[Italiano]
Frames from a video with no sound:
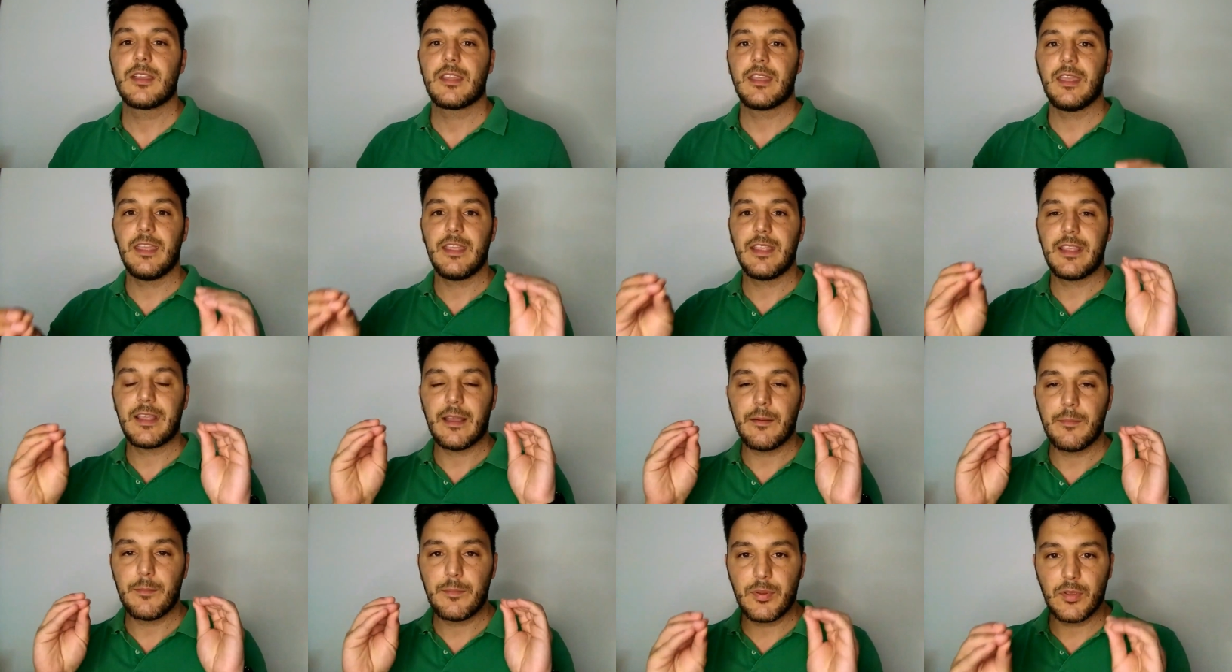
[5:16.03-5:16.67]
che i
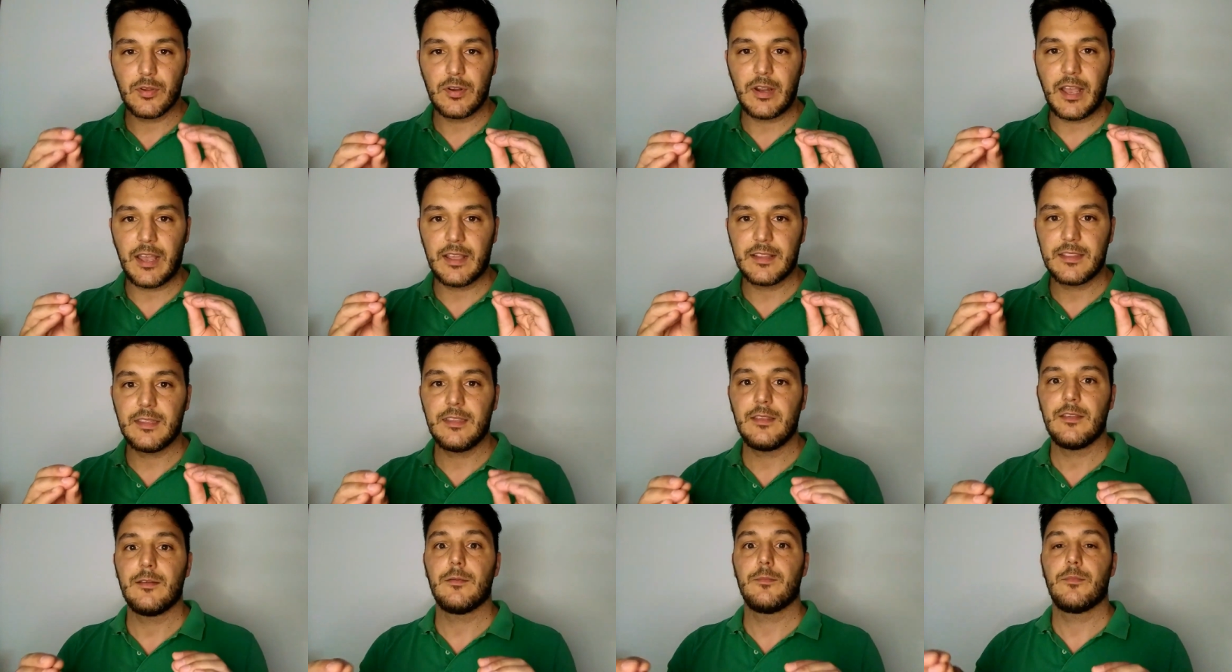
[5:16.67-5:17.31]

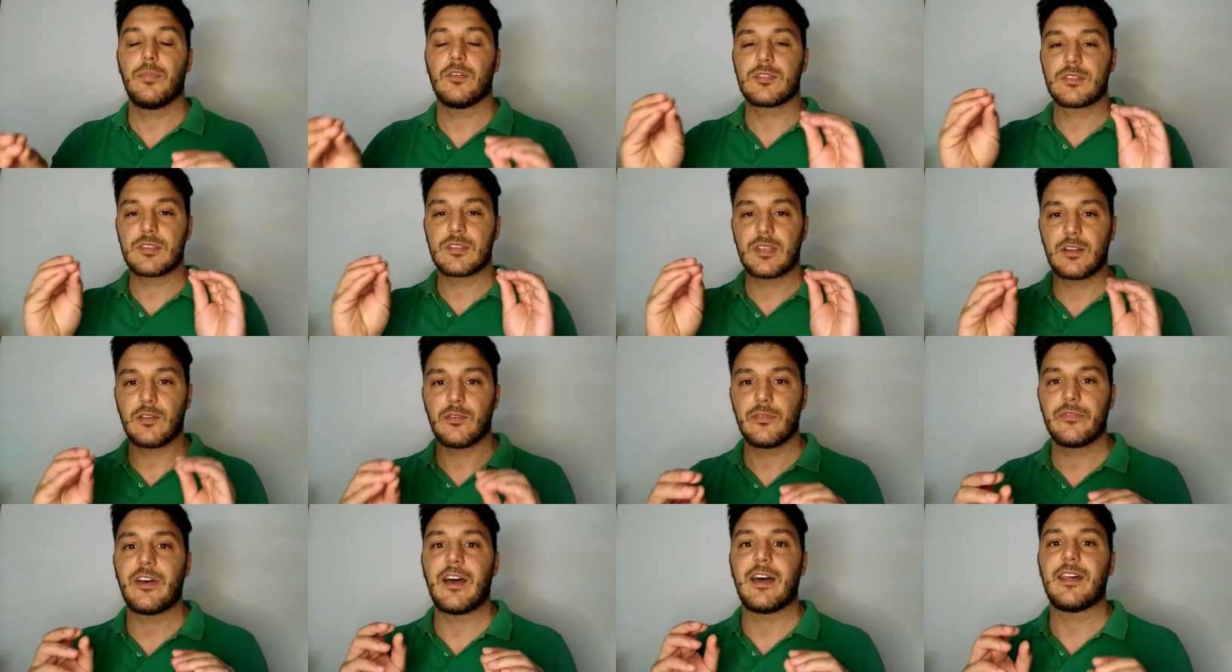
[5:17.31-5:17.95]
campionati
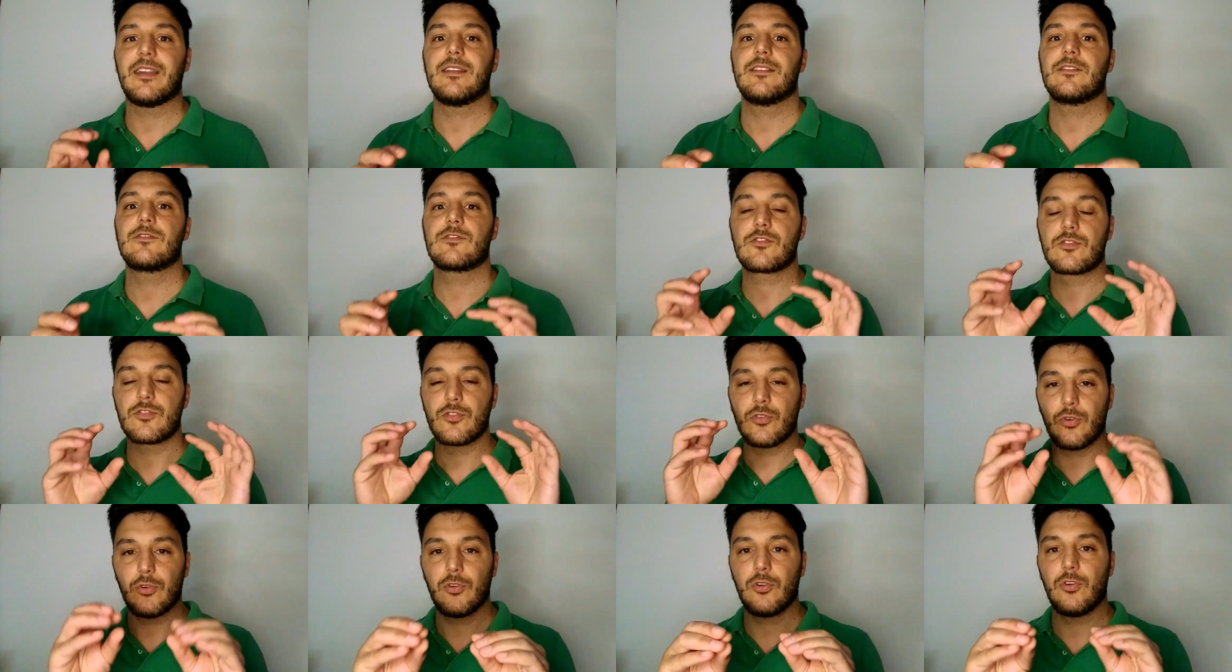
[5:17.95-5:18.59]
possano fare
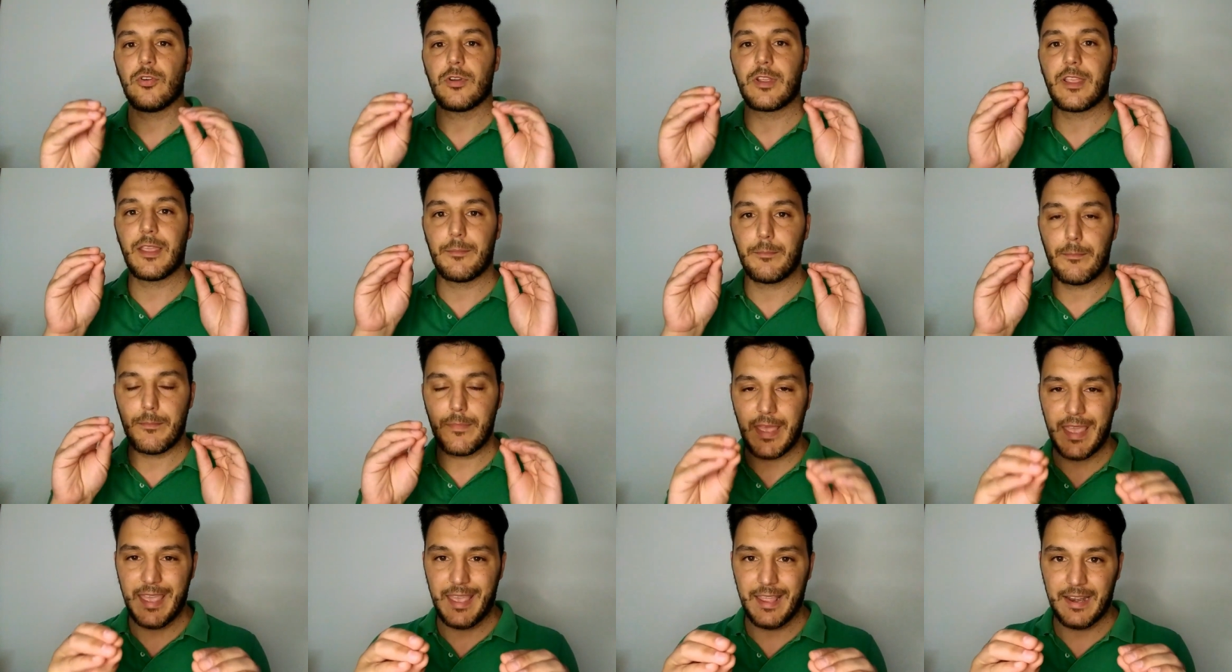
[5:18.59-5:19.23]
solo che
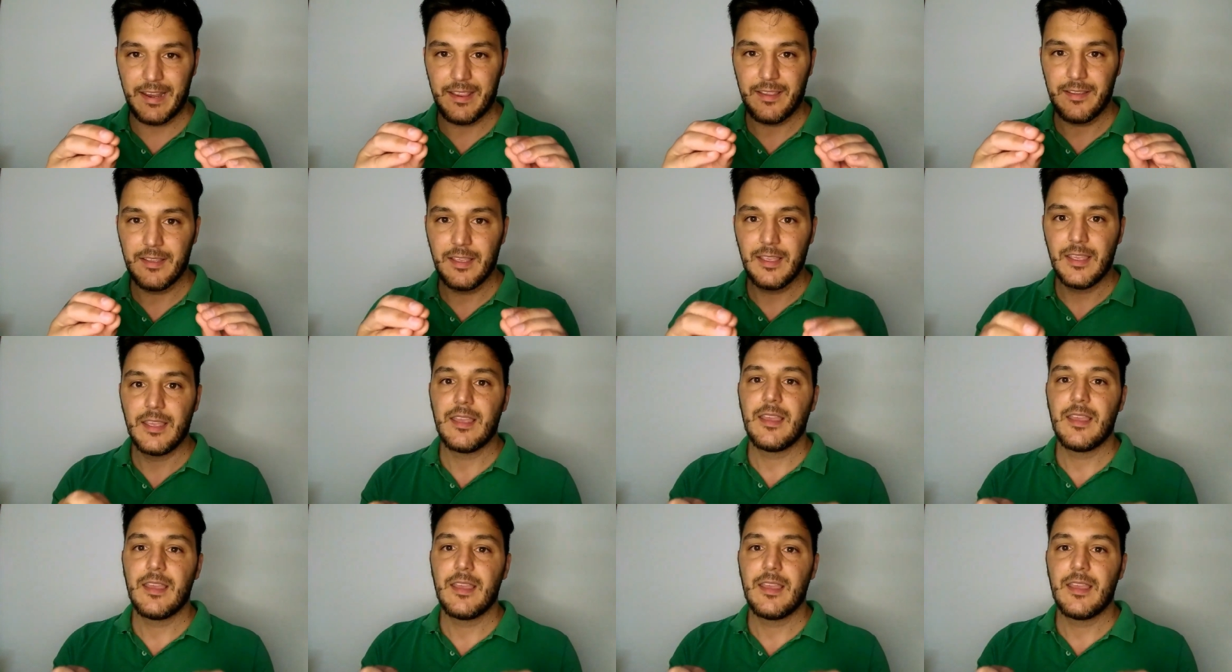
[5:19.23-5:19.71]
bene